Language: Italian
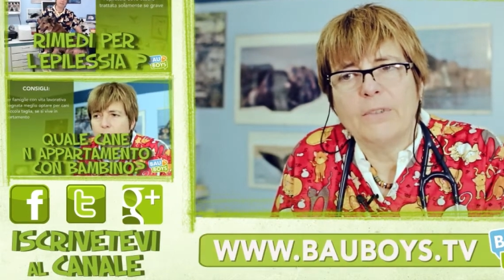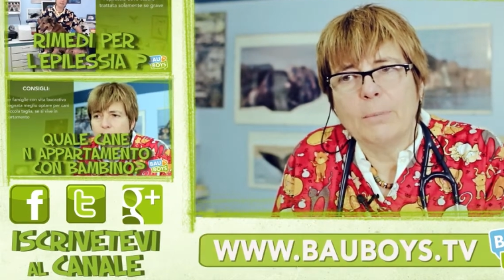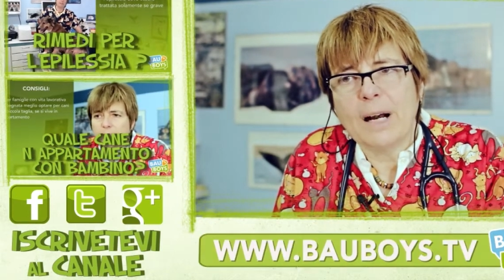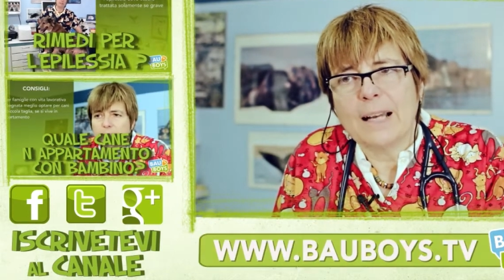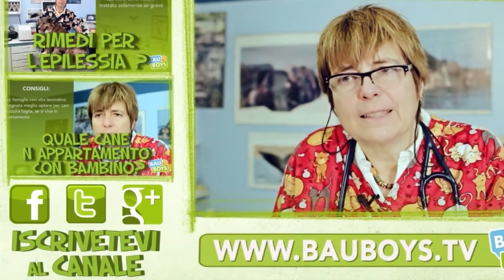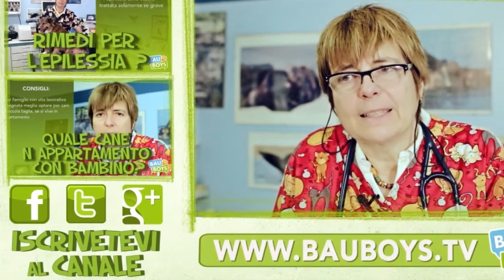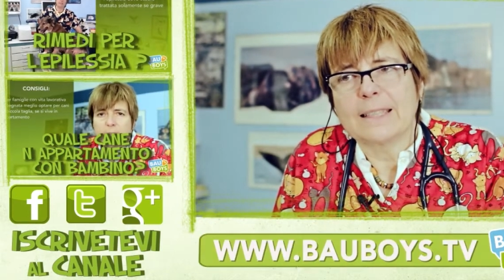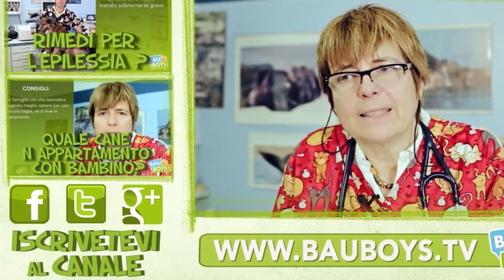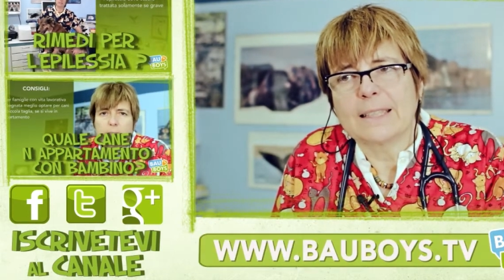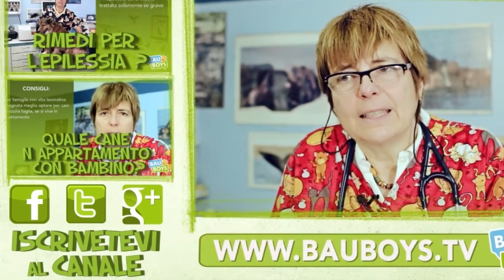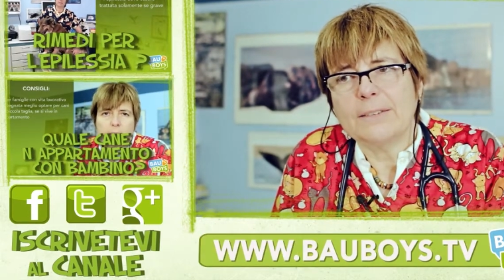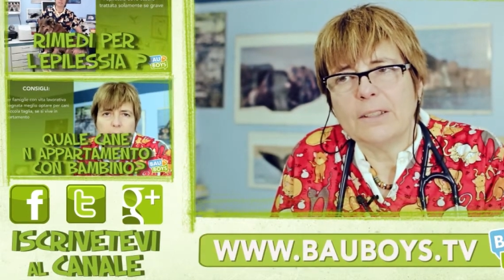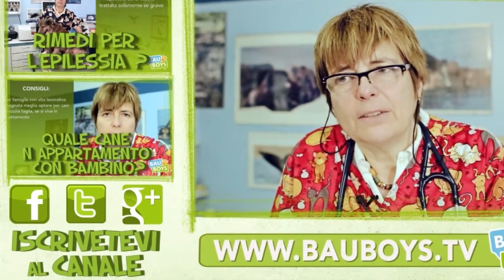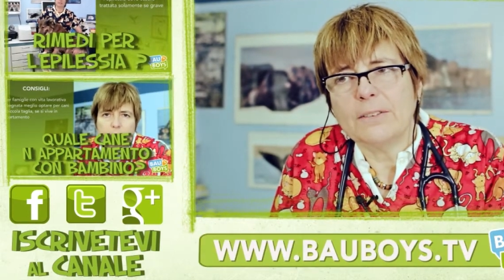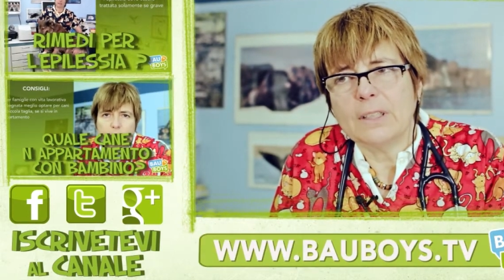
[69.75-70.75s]
vi basta
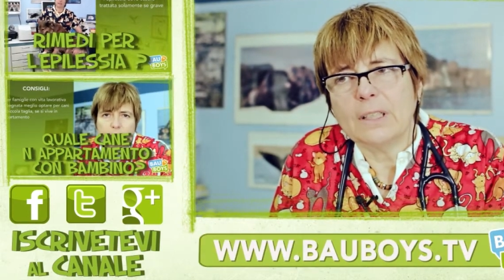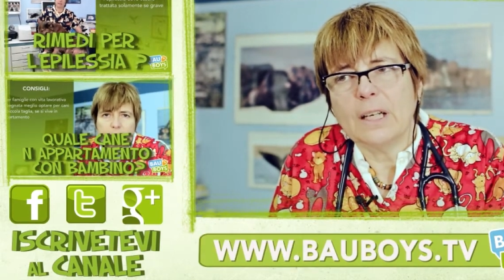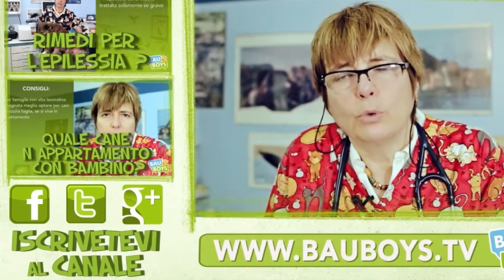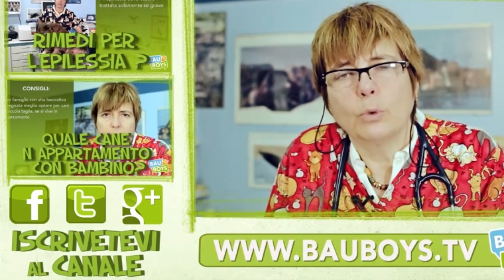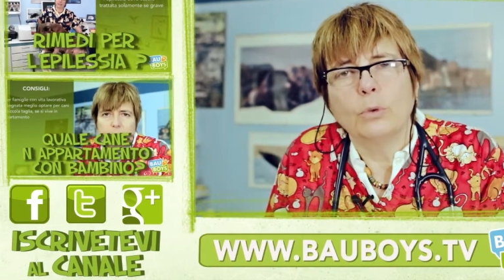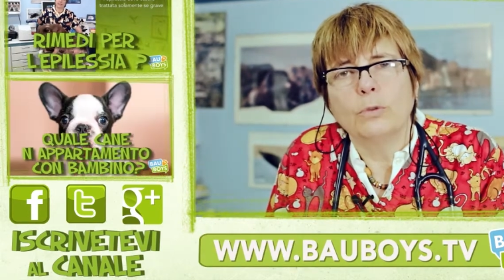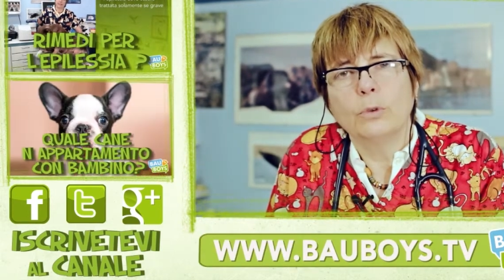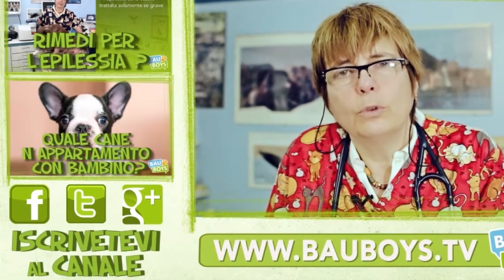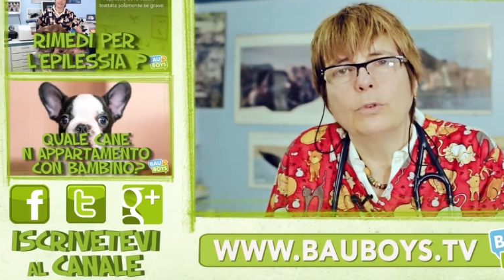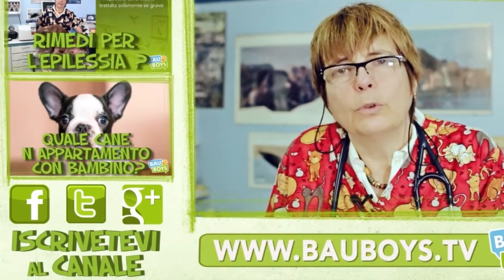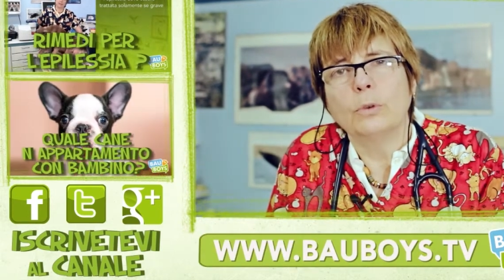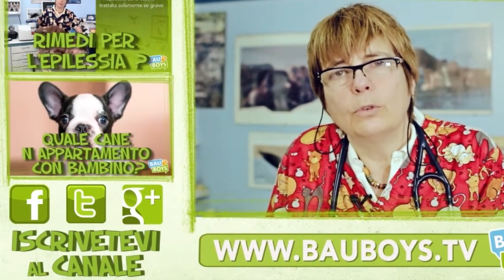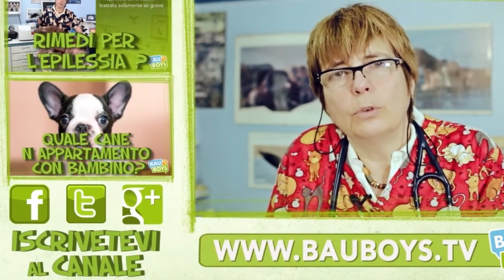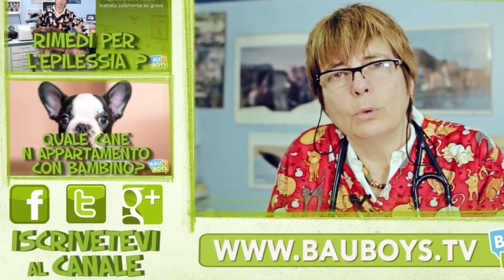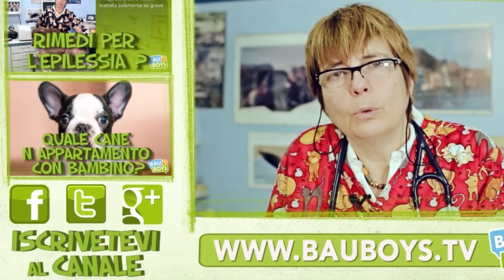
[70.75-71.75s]
iscrivervi su
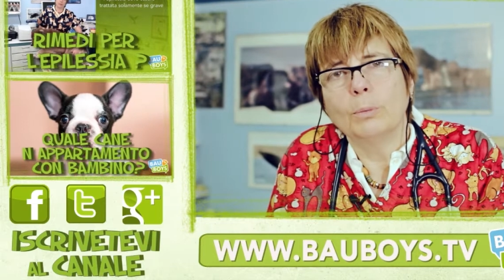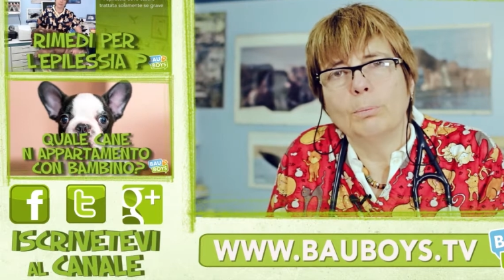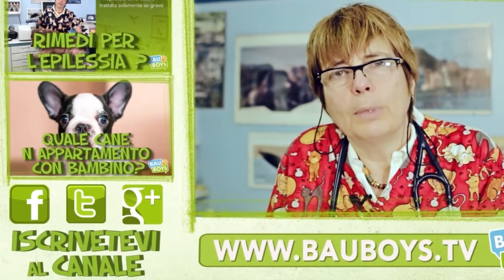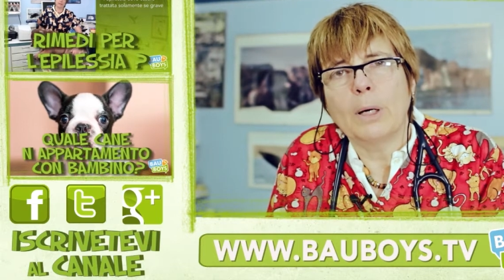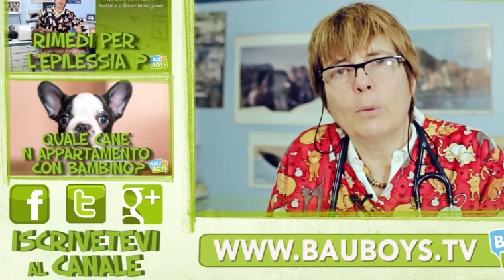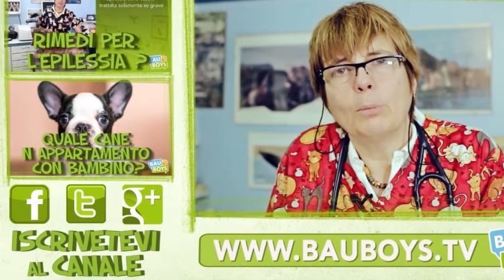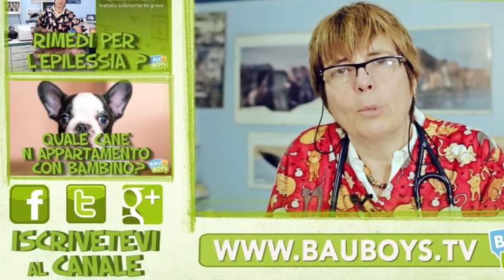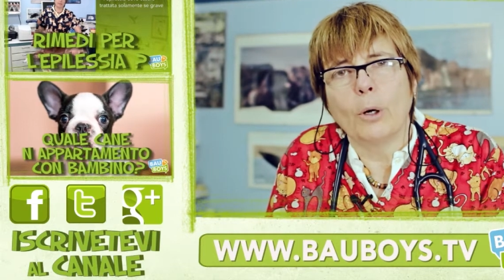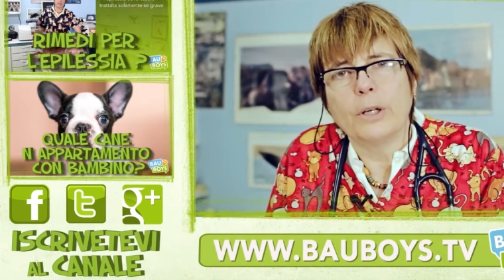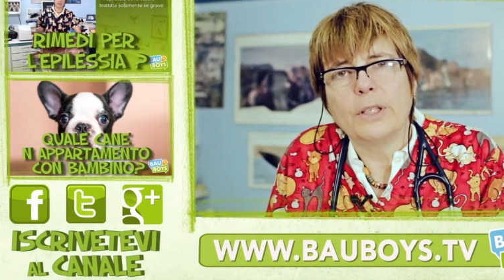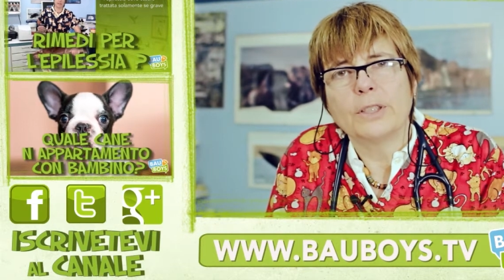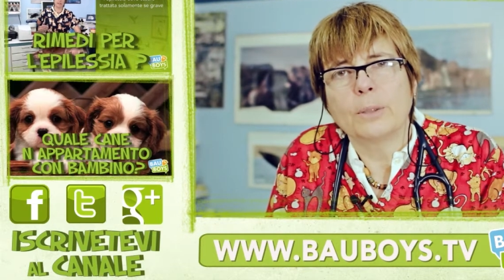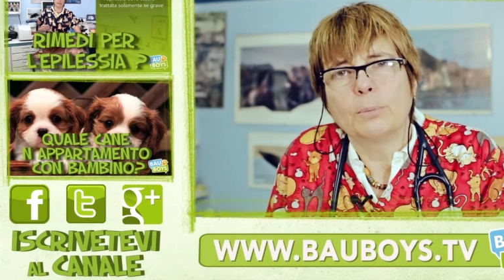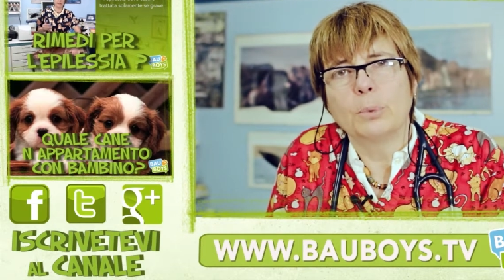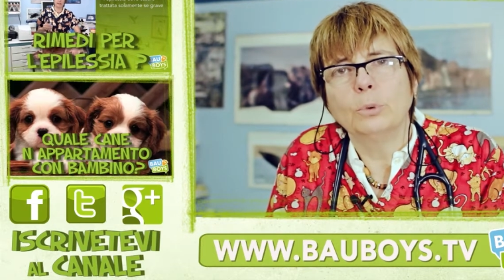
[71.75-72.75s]

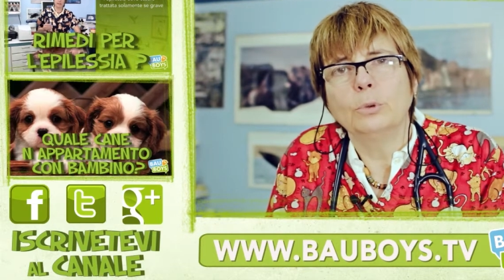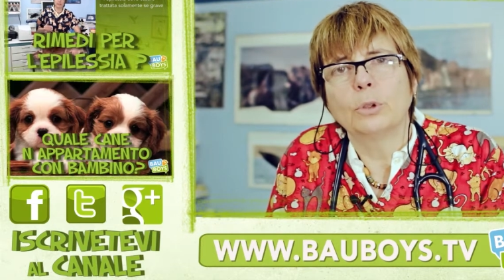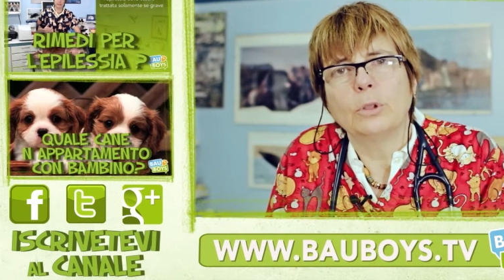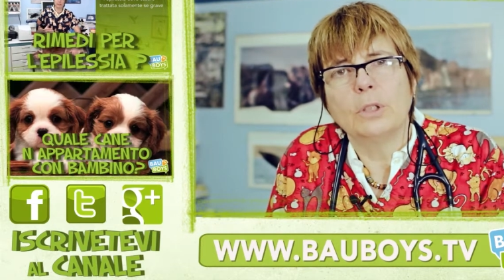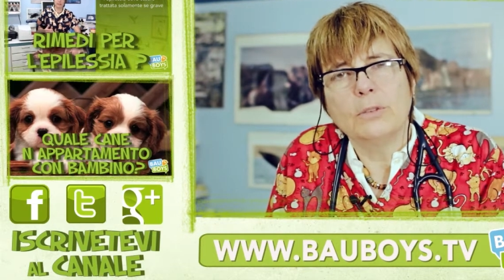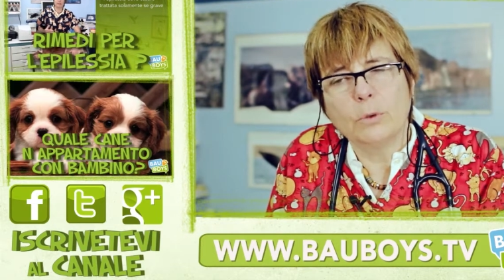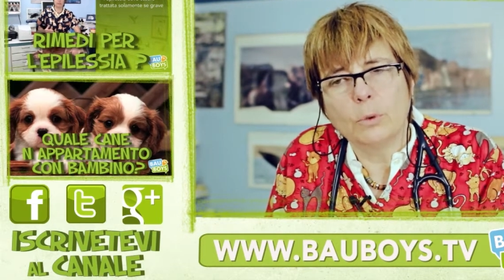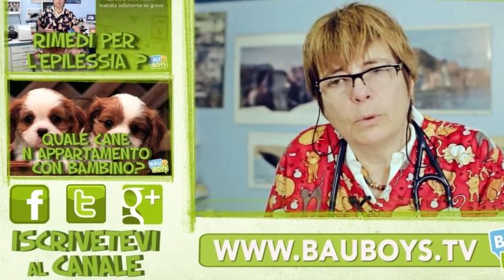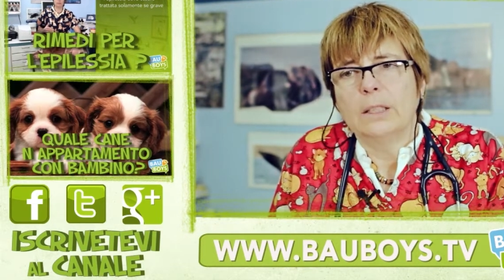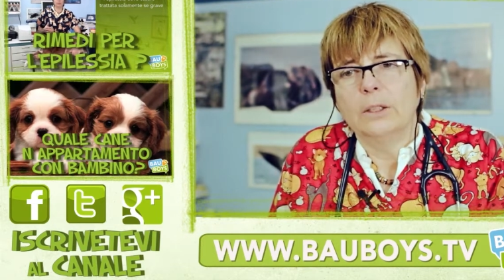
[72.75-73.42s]
www.vowboys.tv.